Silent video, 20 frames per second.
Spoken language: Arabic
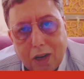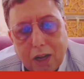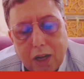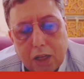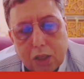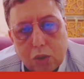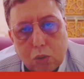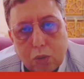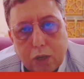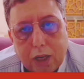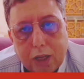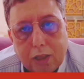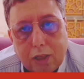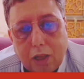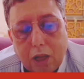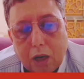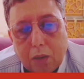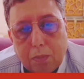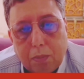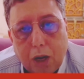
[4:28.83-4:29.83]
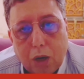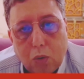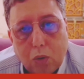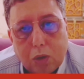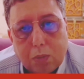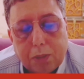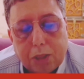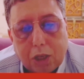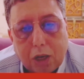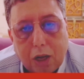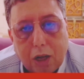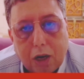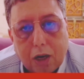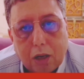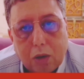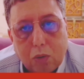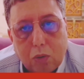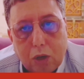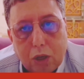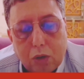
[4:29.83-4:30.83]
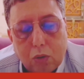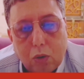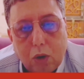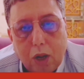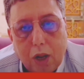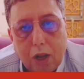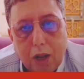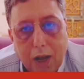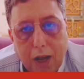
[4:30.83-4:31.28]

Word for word: للخاص وكيتضارب مع الوقت باش يقري ولادو